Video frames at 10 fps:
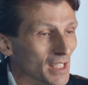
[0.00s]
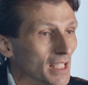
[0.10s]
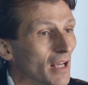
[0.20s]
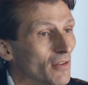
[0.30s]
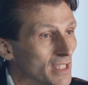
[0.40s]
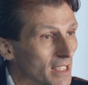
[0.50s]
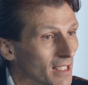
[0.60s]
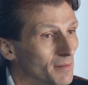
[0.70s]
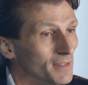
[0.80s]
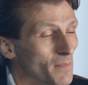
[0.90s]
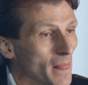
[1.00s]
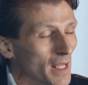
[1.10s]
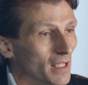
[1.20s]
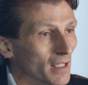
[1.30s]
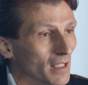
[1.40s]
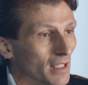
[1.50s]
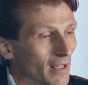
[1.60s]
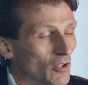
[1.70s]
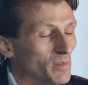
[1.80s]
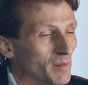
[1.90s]
indicadores clave eh,
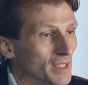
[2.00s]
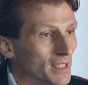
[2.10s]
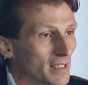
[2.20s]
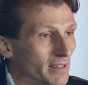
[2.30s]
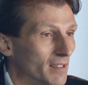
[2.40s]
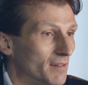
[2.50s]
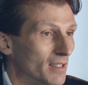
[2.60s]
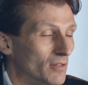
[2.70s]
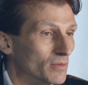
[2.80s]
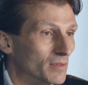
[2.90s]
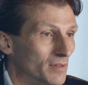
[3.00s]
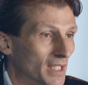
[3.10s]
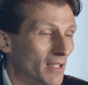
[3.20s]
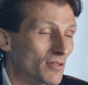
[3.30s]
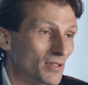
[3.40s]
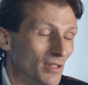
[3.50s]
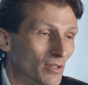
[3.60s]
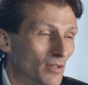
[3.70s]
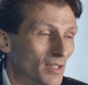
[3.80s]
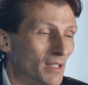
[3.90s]
que nos permiten establecer un
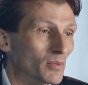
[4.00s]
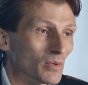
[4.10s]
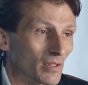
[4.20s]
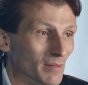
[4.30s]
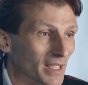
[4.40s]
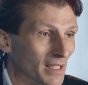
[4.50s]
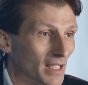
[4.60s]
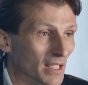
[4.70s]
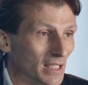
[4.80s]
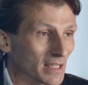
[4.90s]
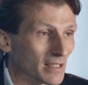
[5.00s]
diagnóstico del punto de partida en el que